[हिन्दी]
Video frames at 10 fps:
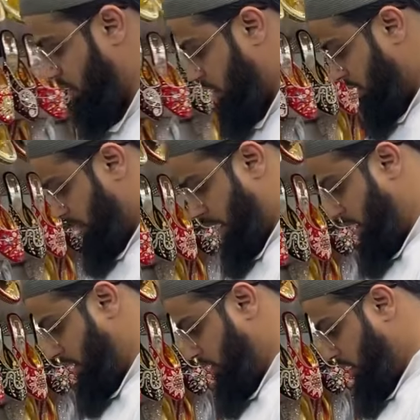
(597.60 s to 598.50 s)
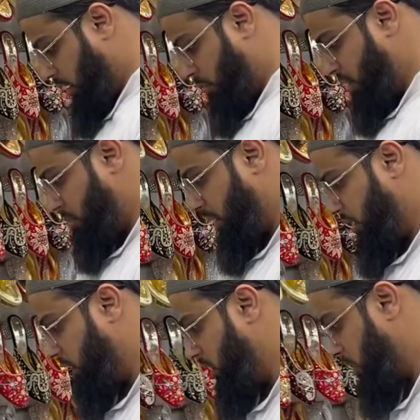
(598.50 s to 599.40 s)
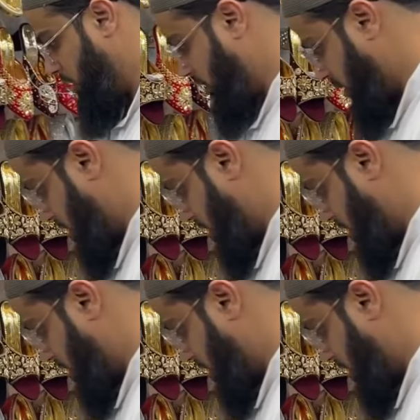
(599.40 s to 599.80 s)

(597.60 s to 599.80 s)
नहीं देते आप नहीं नहीं सिंगल पीस में डील नहीं करते